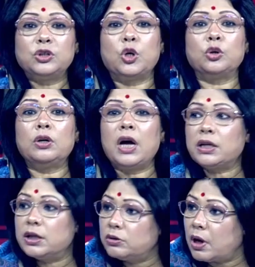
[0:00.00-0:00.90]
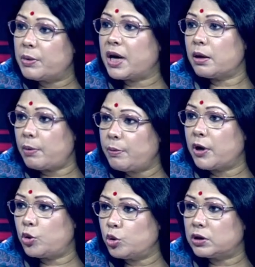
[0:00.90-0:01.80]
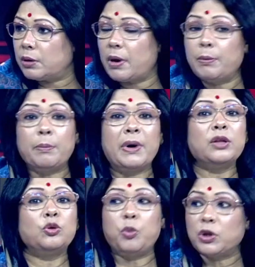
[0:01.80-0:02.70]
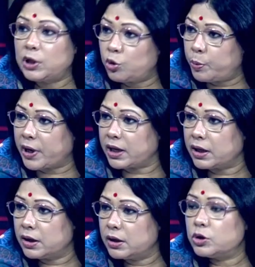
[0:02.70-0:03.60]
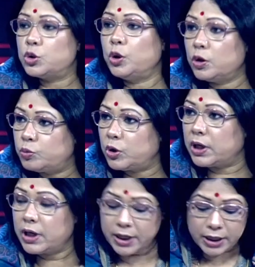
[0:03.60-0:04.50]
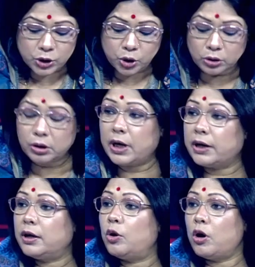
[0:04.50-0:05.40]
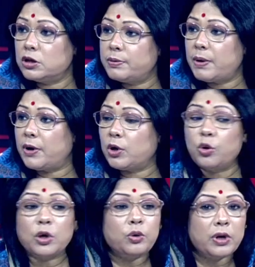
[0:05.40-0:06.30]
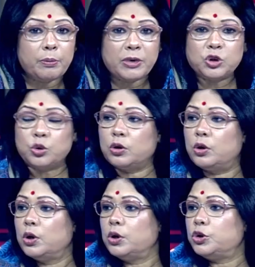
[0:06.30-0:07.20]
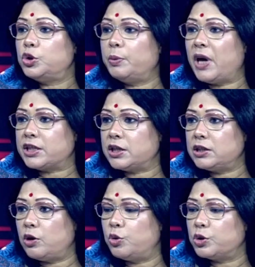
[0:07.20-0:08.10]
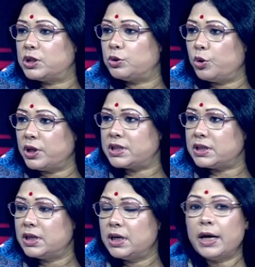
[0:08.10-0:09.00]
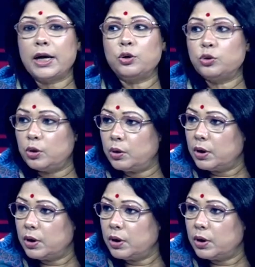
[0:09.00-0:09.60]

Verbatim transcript: সদরঘাট কিন্তু আমরা আগে ব্যবহার করতাম আমার বাড়ি তো পদ্মার ওপারে শরীয়তপুরে এই সদরঘাটে লঞ্চ ব্যবহার করে করে আমরা ছোট সময় আসা যাওয়া করেছি এখন তো